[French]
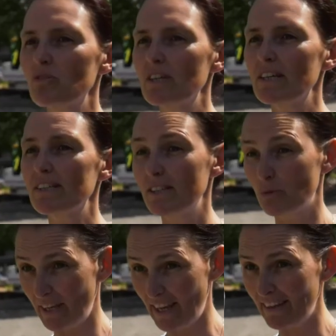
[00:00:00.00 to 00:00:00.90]
journée
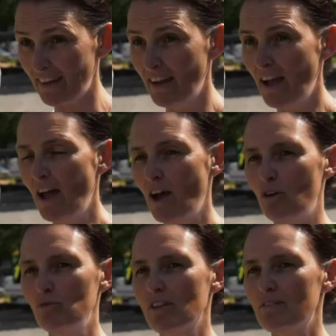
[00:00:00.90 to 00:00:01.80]
citoyenne.
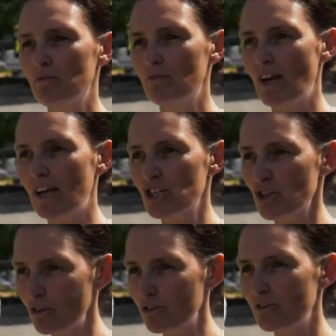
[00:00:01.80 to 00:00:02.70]
Euh, nous avons la
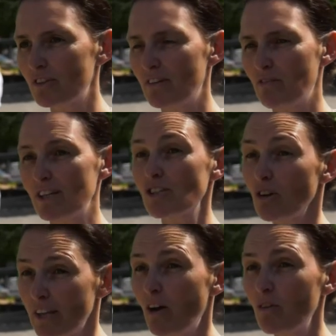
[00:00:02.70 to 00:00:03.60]
chance d'avoir
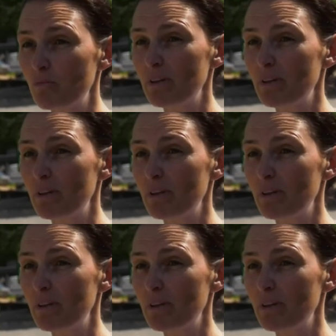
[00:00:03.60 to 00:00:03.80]
140